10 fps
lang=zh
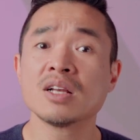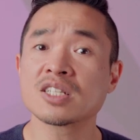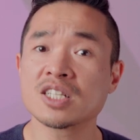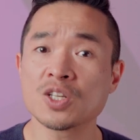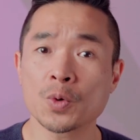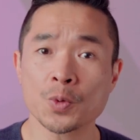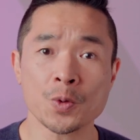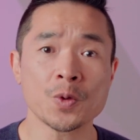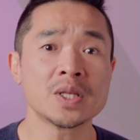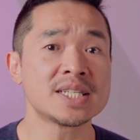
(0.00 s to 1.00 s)
适用
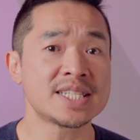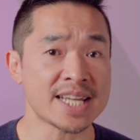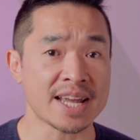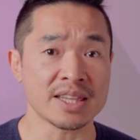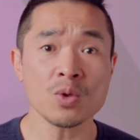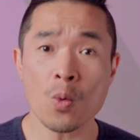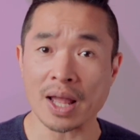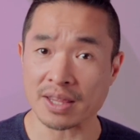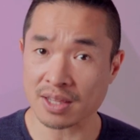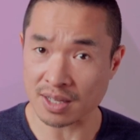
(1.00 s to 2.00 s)
于减
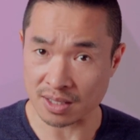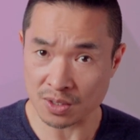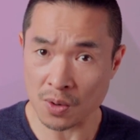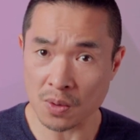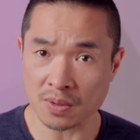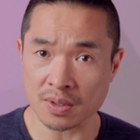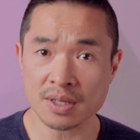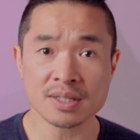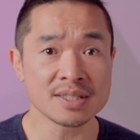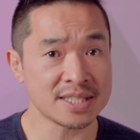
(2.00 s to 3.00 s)
缓疼痛、
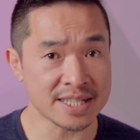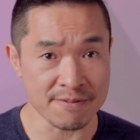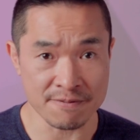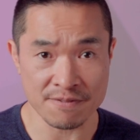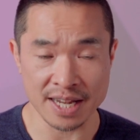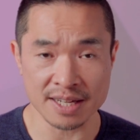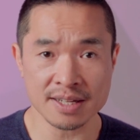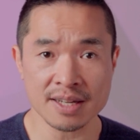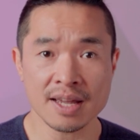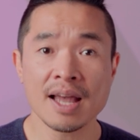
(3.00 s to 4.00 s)
减
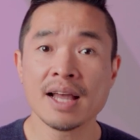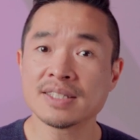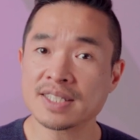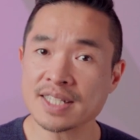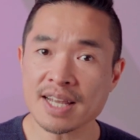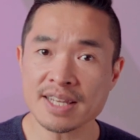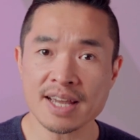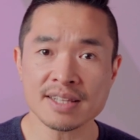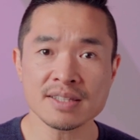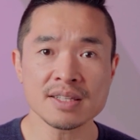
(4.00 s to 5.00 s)
肥、戒
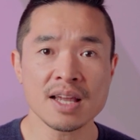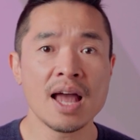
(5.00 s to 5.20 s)
烟。